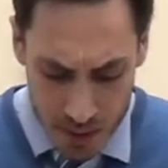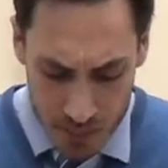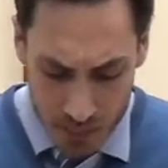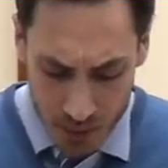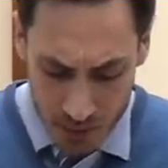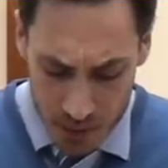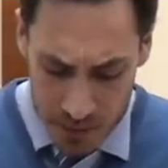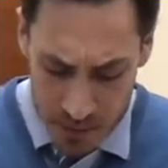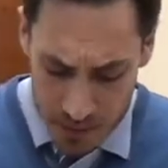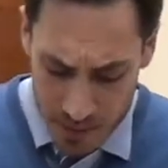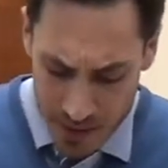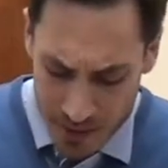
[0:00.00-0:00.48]

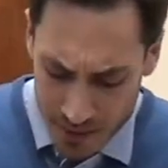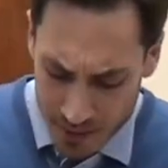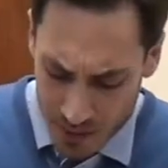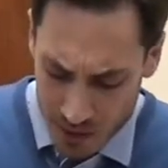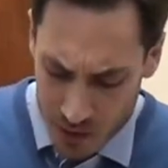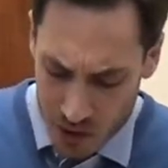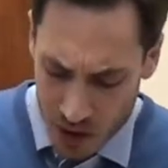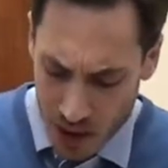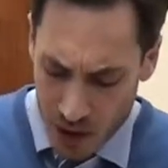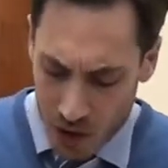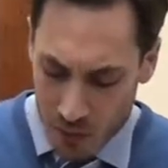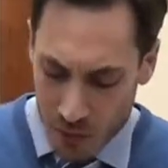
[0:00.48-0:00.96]

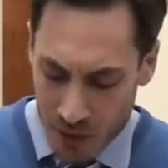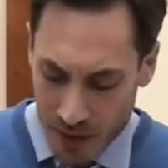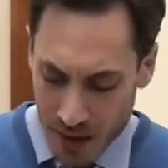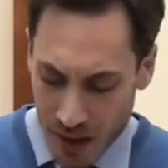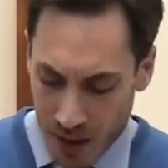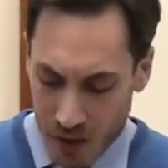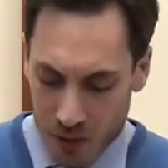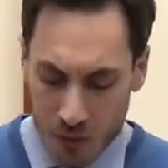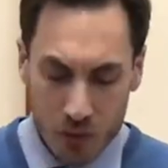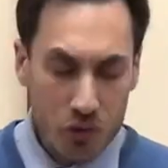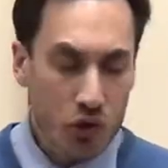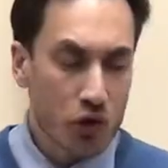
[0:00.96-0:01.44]
Probabilmente Giacomo
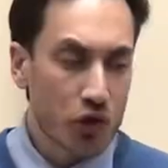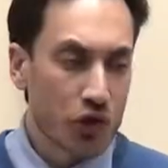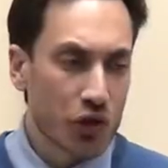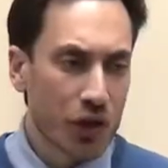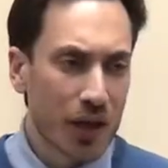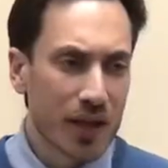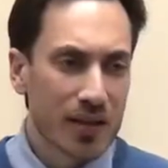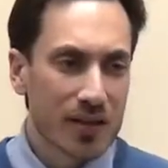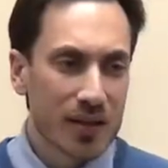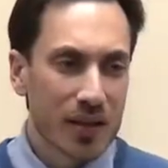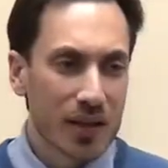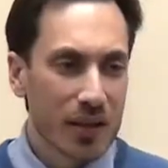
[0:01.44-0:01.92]
era a
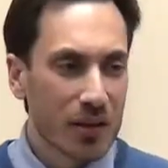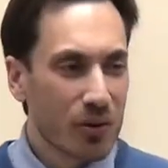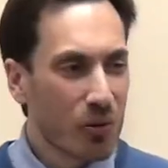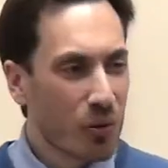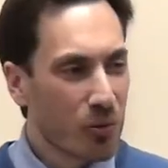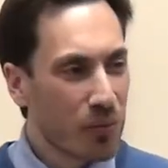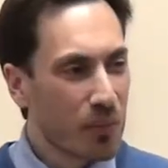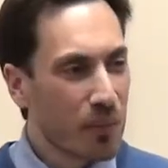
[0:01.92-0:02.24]
conoscenza di